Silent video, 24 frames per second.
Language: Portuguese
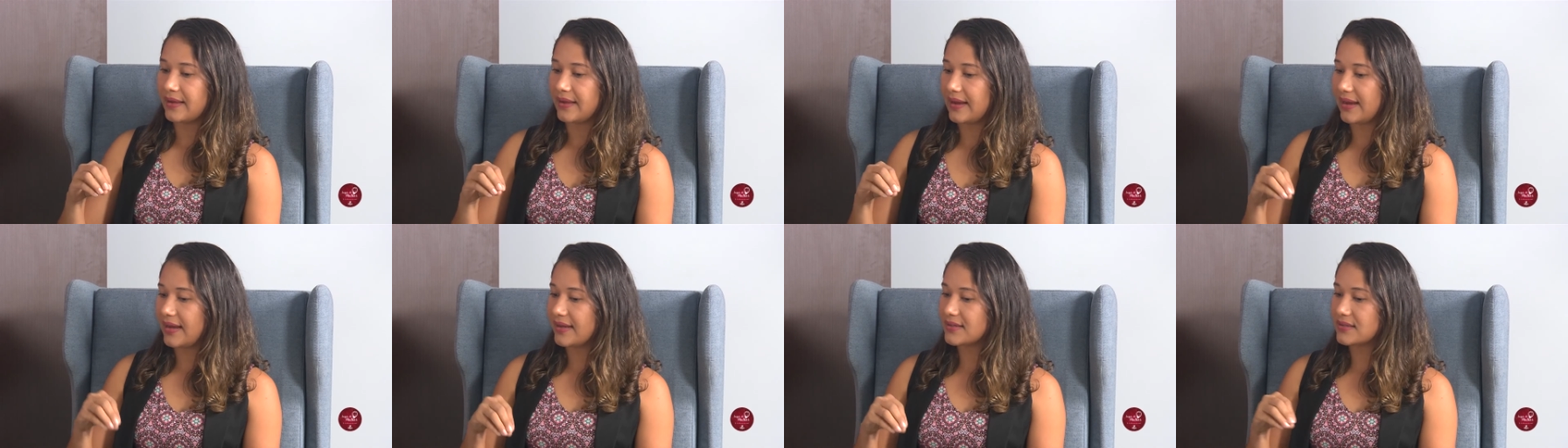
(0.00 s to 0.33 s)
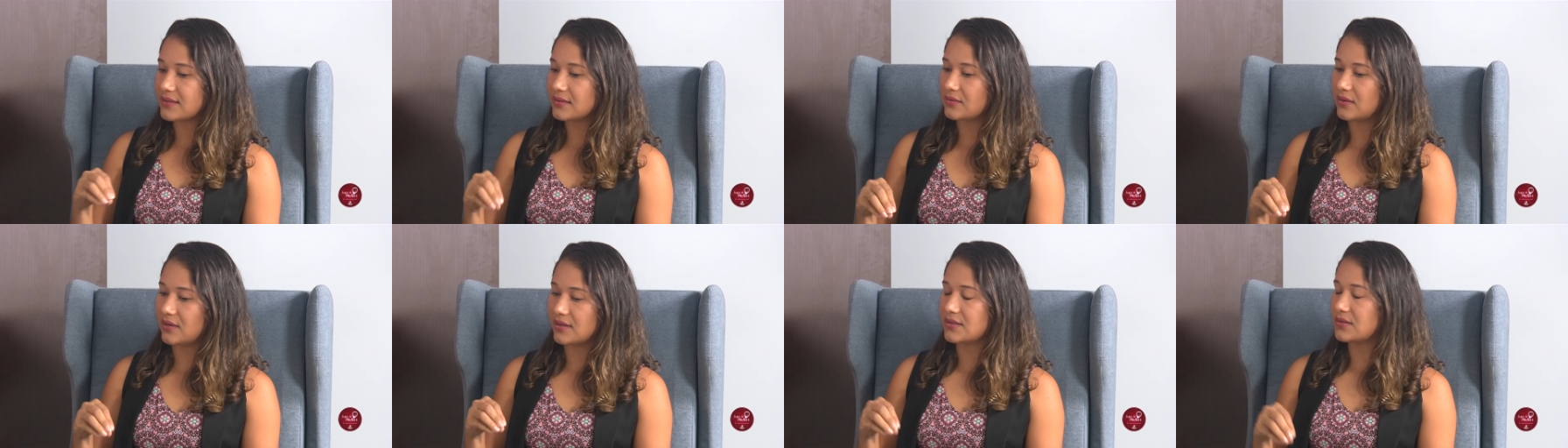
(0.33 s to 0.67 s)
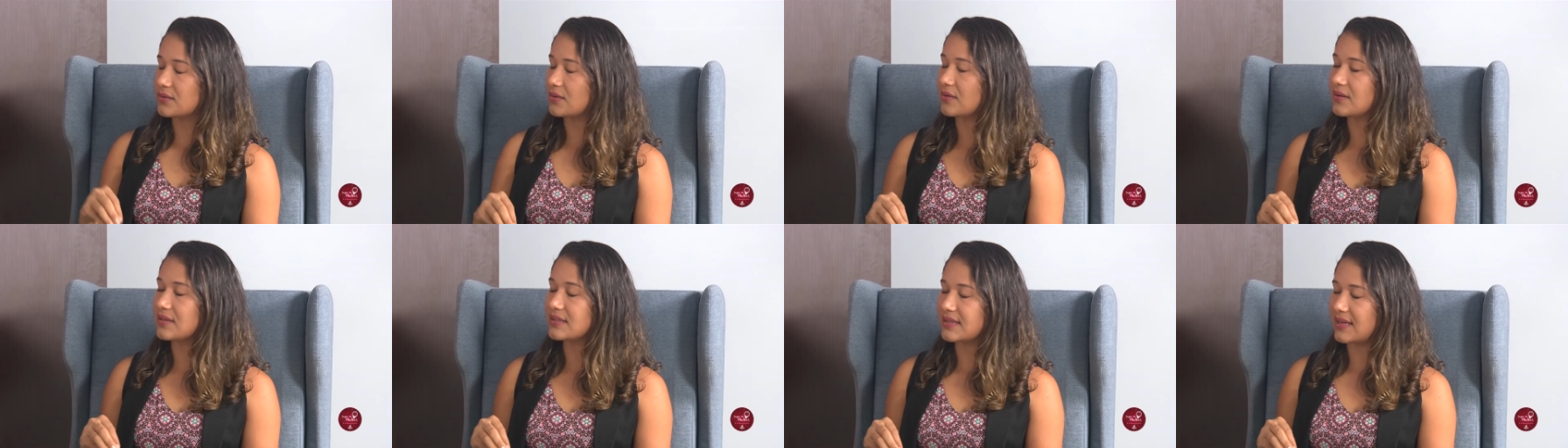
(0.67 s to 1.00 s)
há
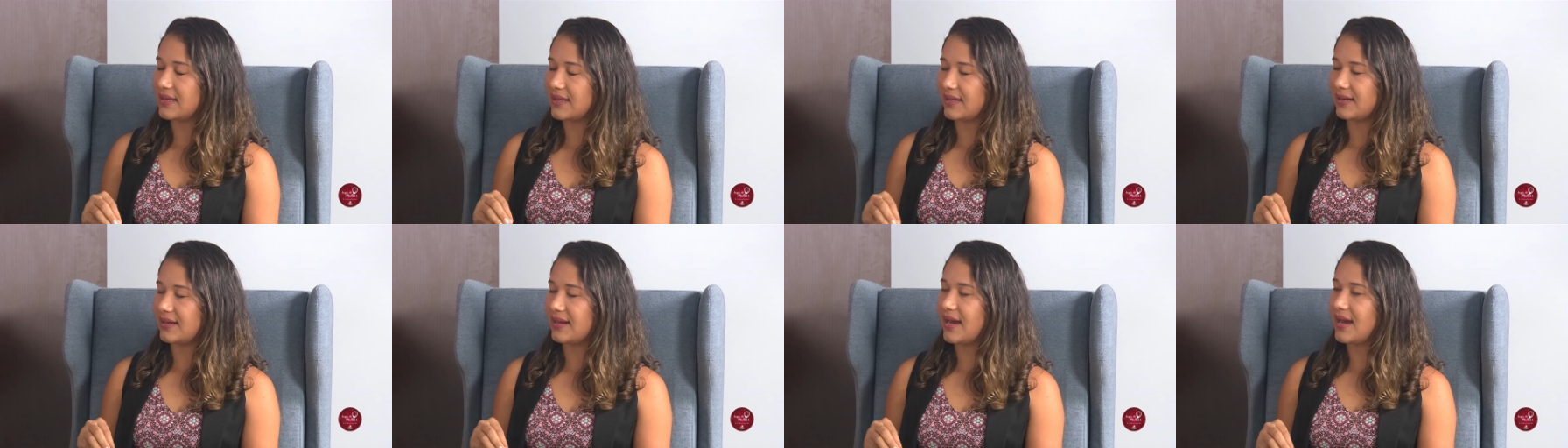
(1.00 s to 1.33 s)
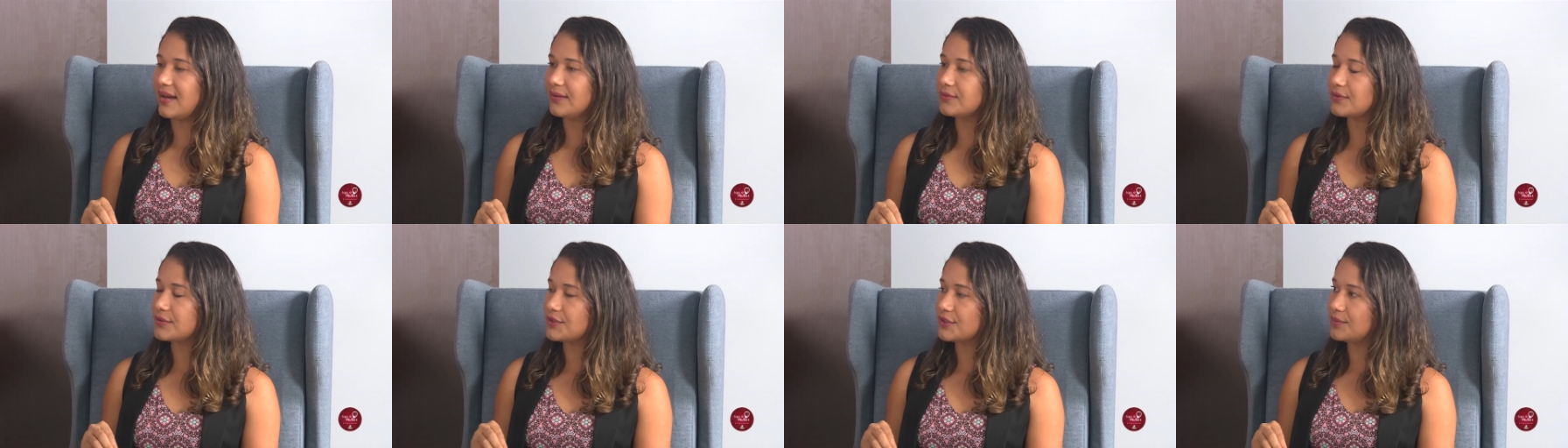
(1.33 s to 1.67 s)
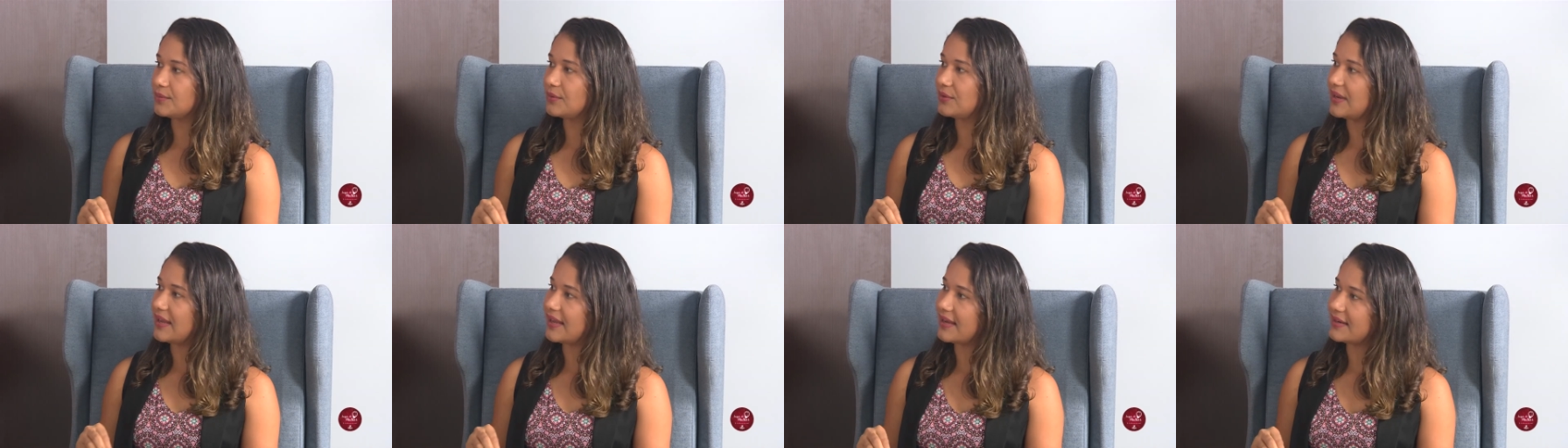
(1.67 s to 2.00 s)
situações, há relatos de
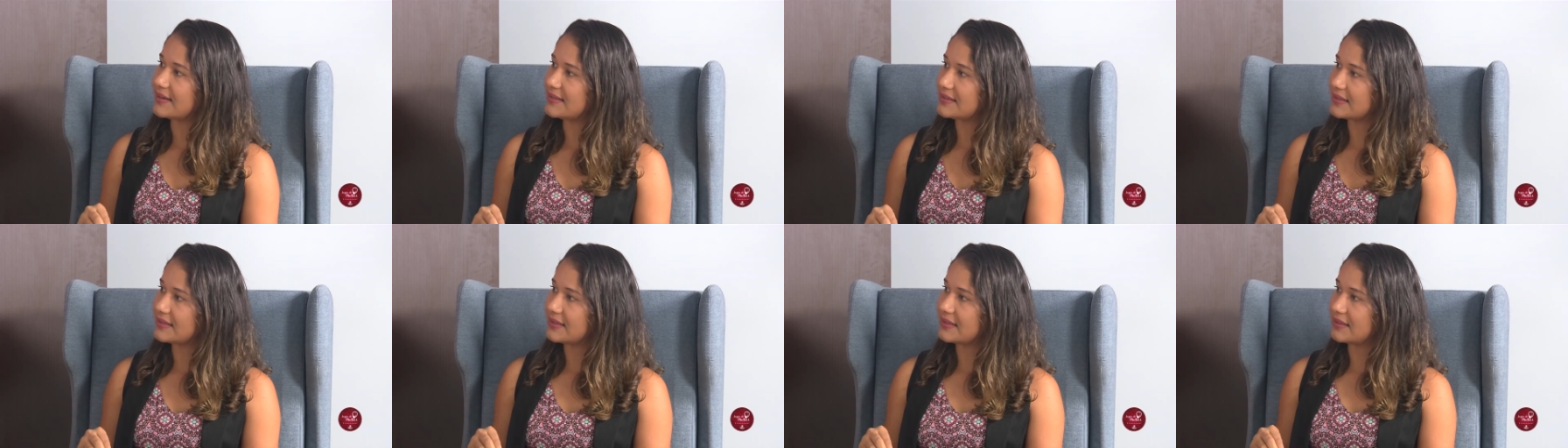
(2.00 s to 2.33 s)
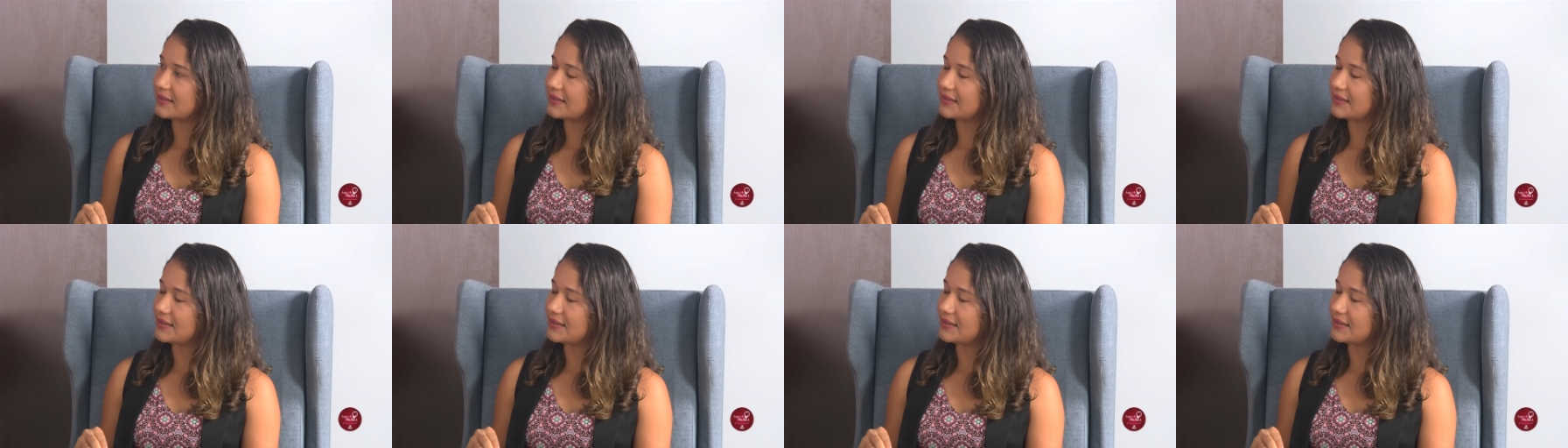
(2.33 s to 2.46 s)
mulheres que,